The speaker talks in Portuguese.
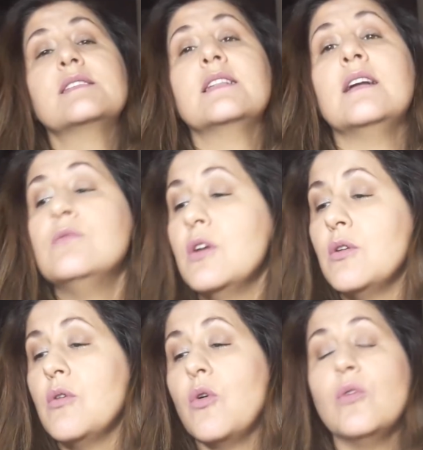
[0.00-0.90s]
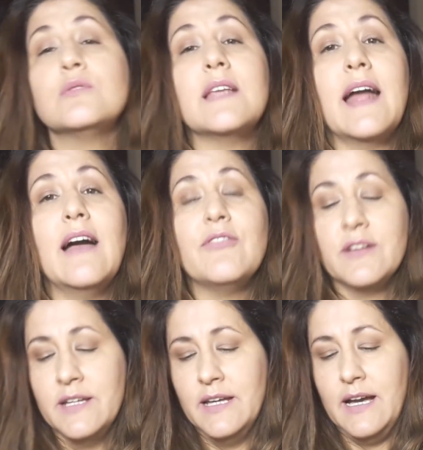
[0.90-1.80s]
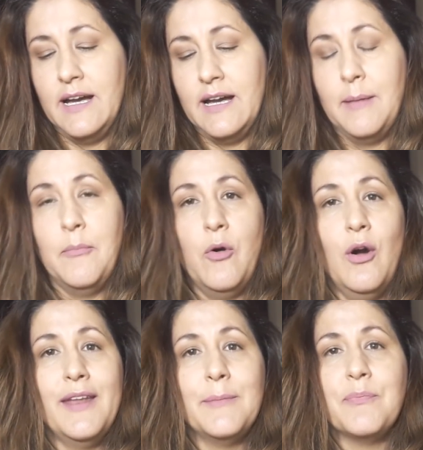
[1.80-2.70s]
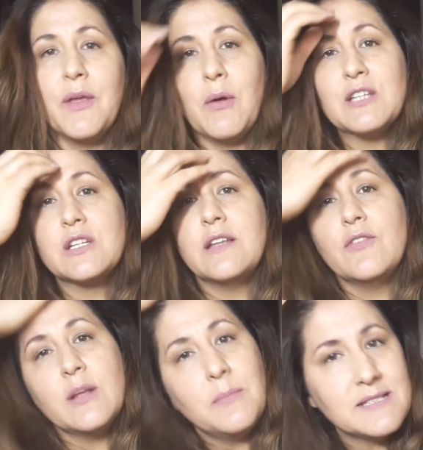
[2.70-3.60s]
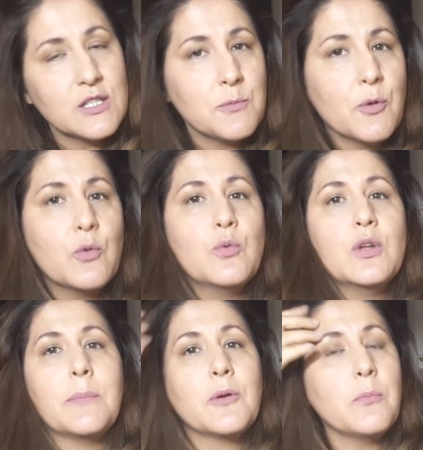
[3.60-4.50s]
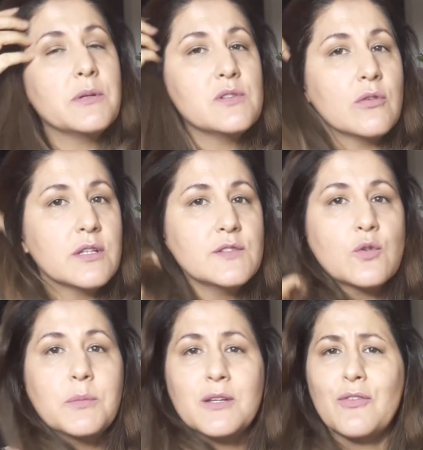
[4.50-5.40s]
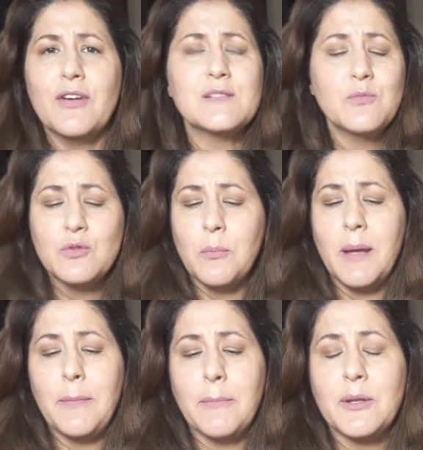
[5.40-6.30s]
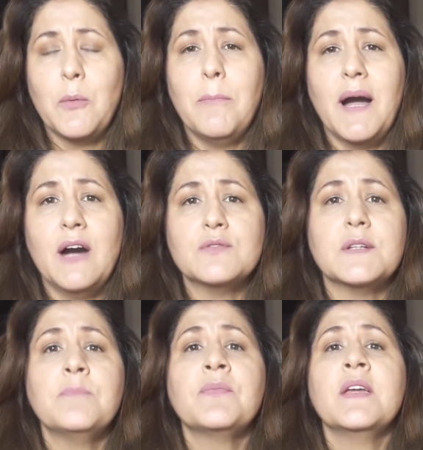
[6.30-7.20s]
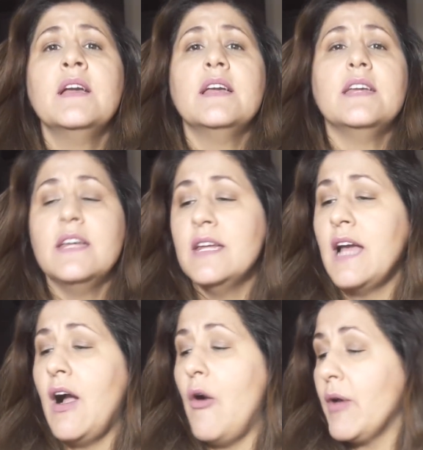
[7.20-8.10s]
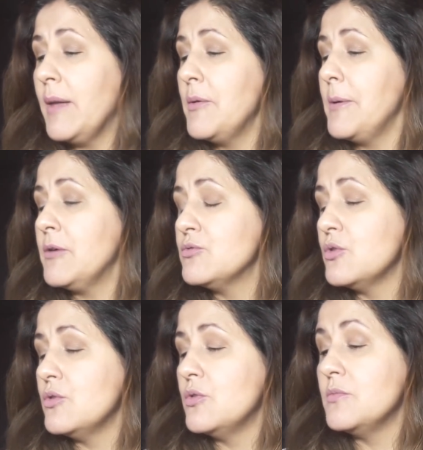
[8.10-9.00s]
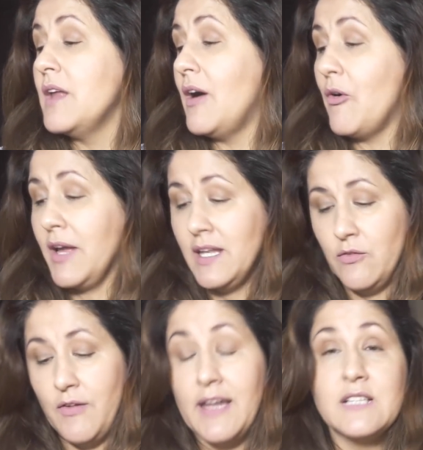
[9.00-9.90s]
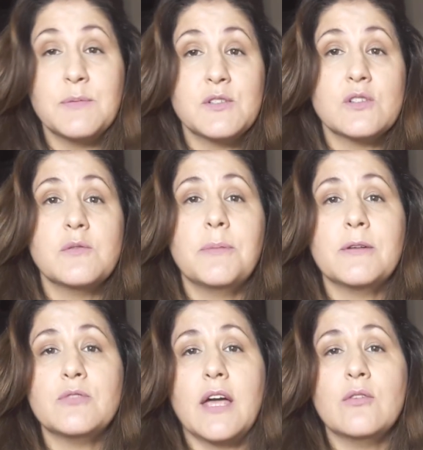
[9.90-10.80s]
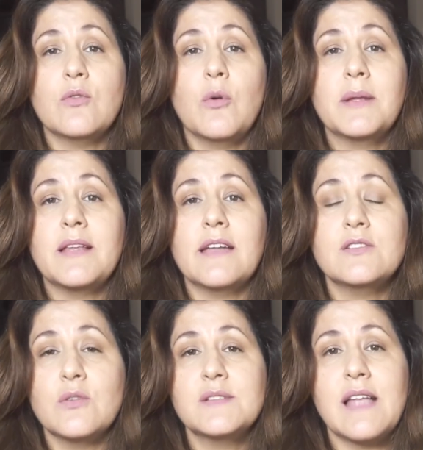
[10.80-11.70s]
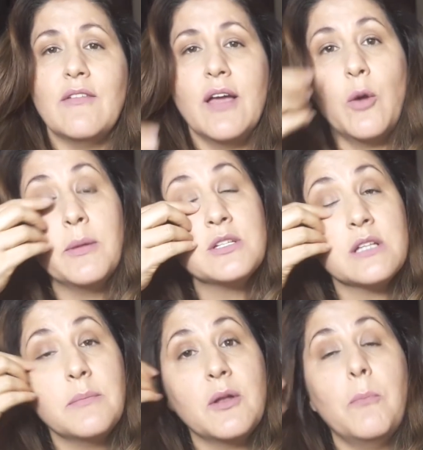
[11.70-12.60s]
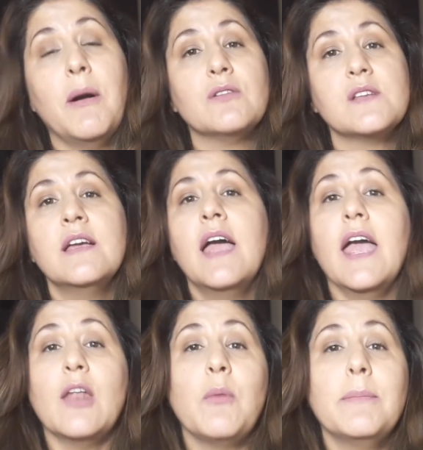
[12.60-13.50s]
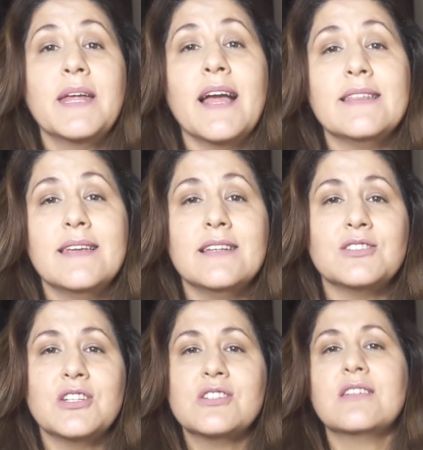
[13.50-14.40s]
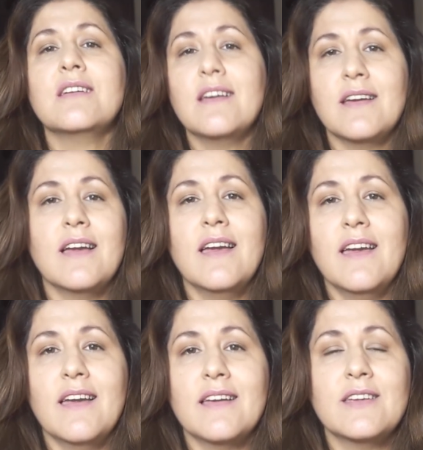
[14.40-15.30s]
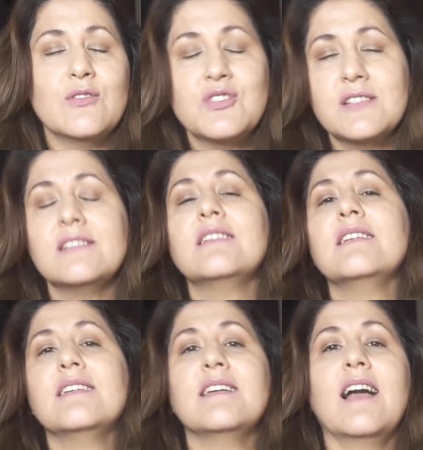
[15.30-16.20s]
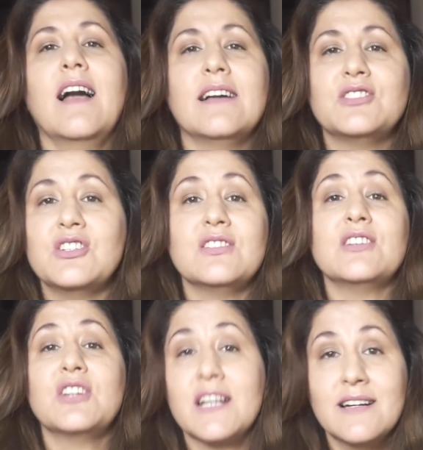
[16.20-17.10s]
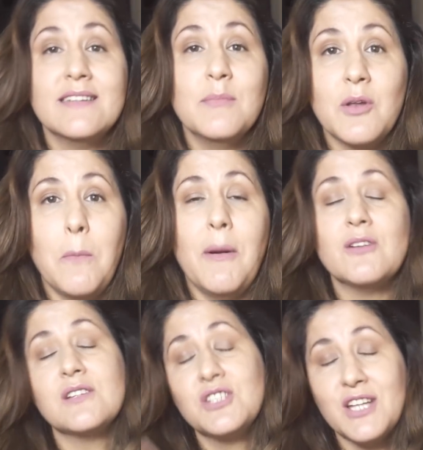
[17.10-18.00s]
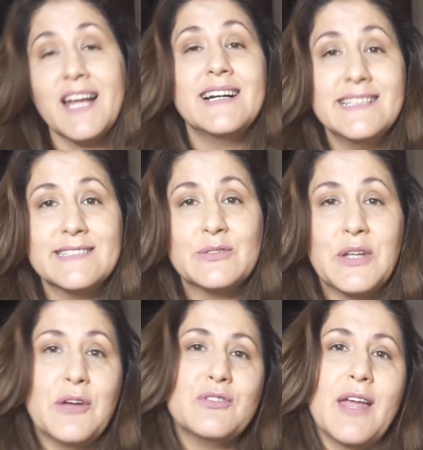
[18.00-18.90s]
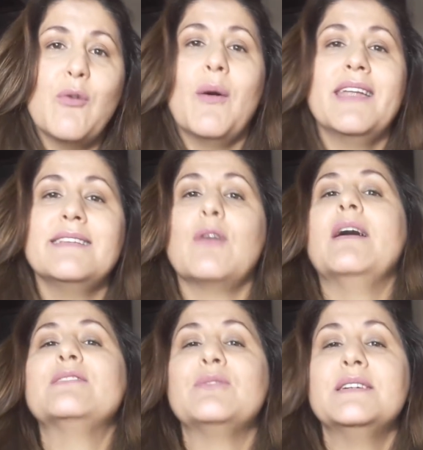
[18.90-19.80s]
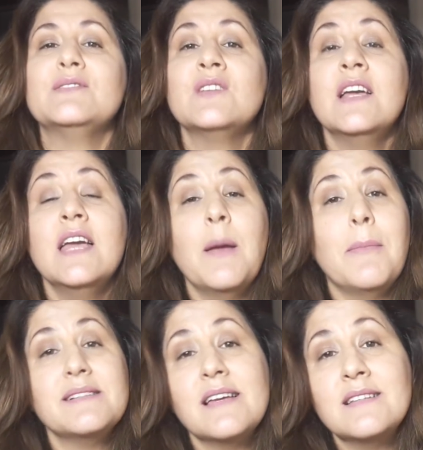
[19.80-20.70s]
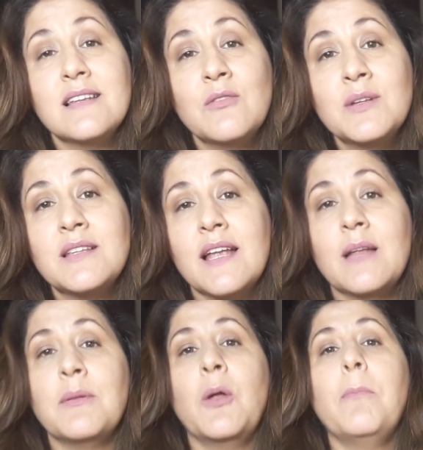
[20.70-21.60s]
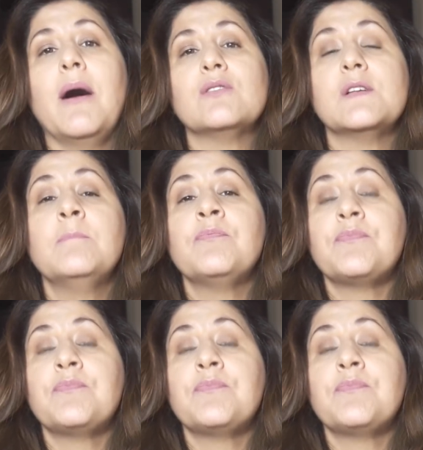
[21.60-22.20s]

que não eu não encontrava a amora, eu acho que devido a bastante procura, porque o pessoal está descobrindo que faz muito bem para menopausa. E alguém me perguntou, não, alguém não, várias pessoas me perguntaram no comentário se eu estava realmente na menopausa. Era uma brincadeira, gente, que, é, que eu disse que a gente está chegando na menopausa, chegando, né? Eu tenho 44 anos, mas ainda não entrei na menopausa.